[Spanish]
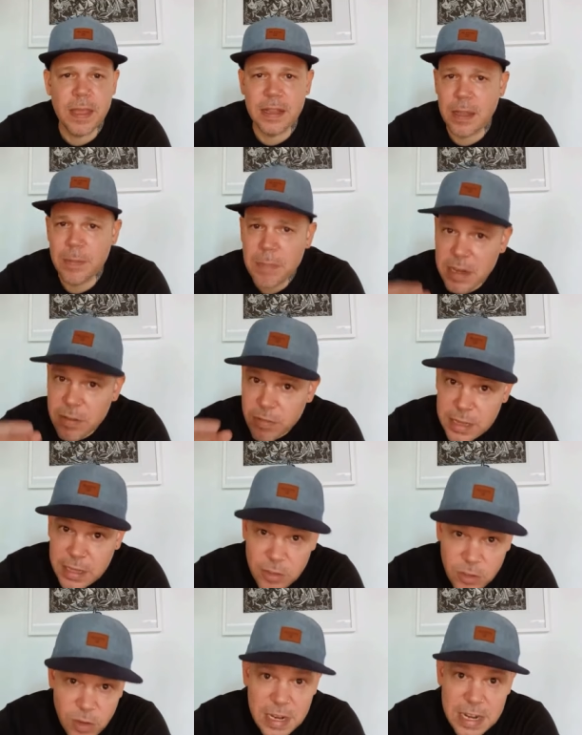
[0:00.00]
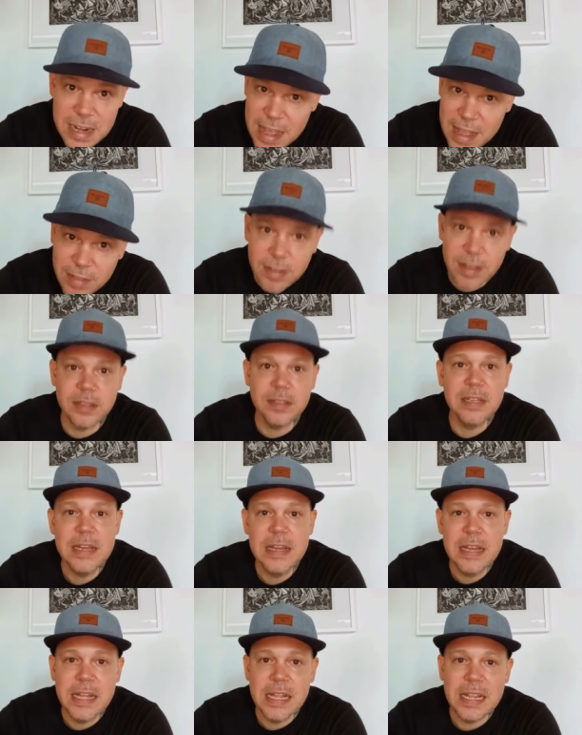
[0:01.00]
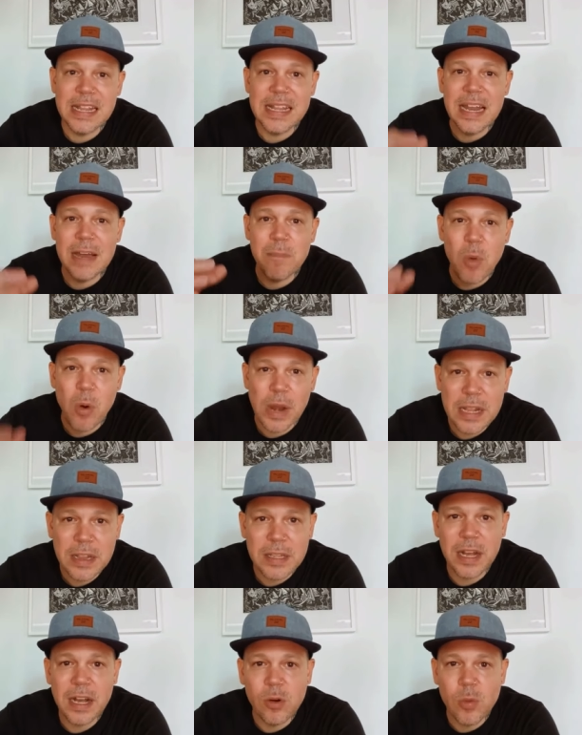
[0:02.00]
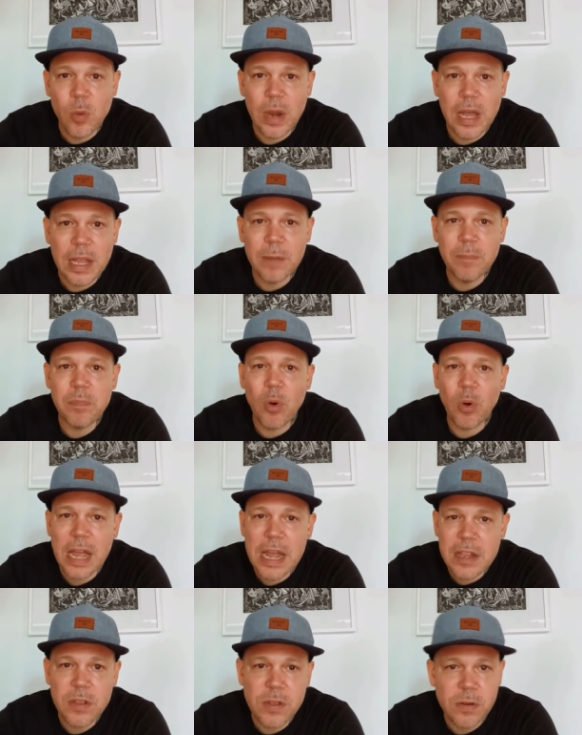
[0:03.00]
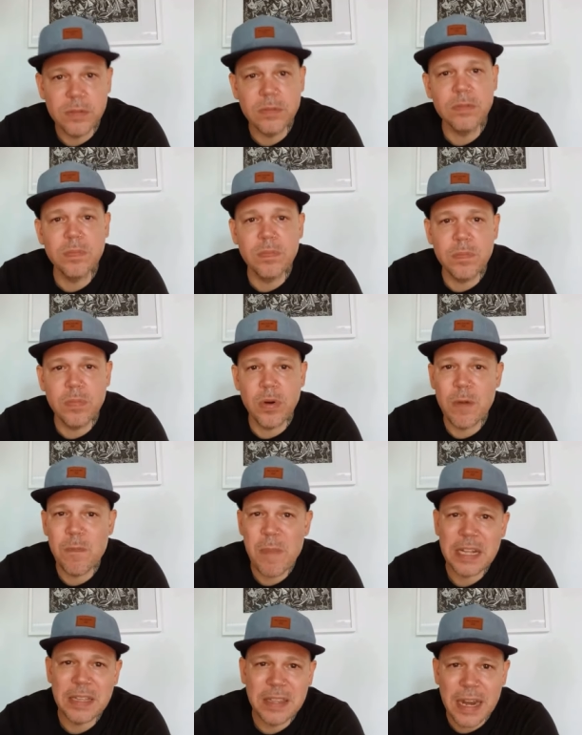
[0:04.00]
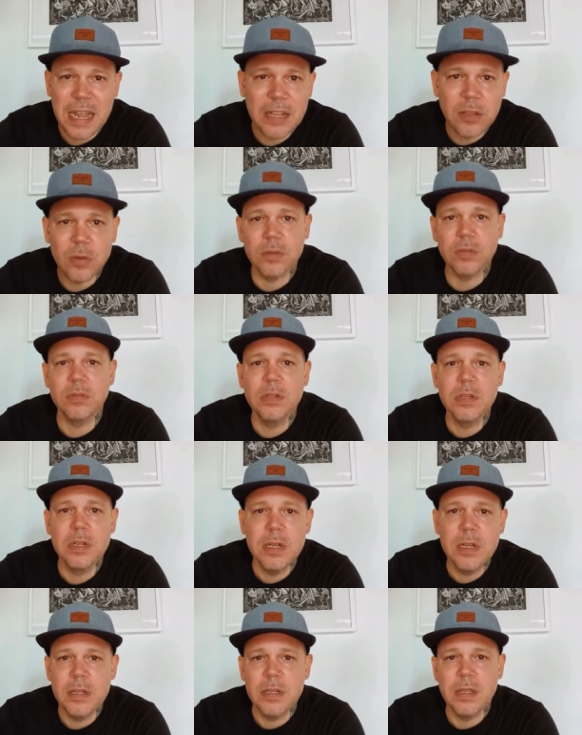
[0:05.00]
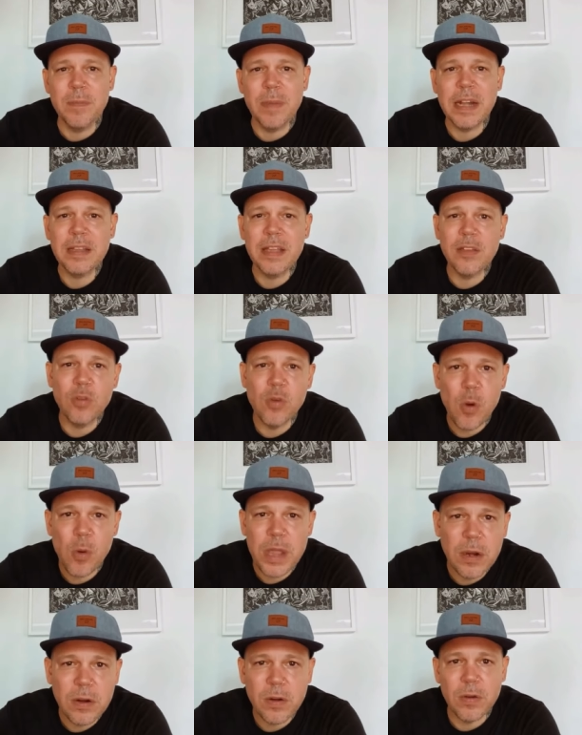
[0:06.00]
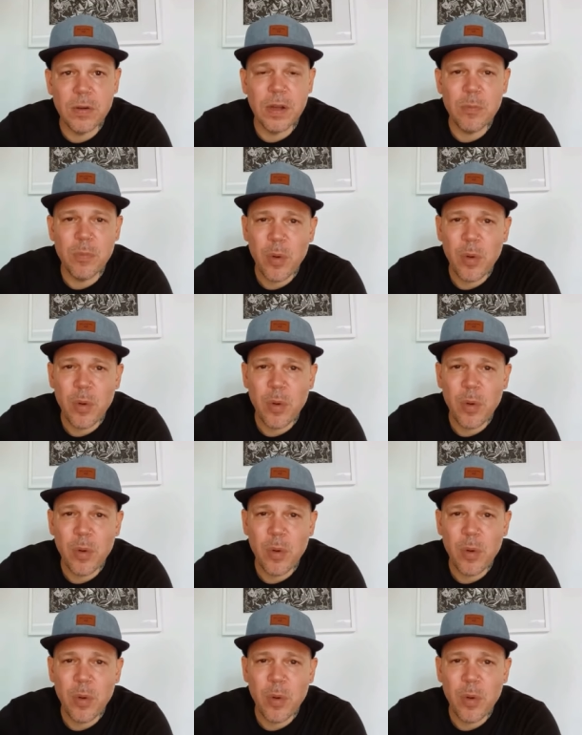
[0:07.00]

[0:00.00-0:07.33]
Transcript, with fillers: Estas manifestaciones nacen desde las molestias acumuladas por años por el maltrato de parte de su gobierno.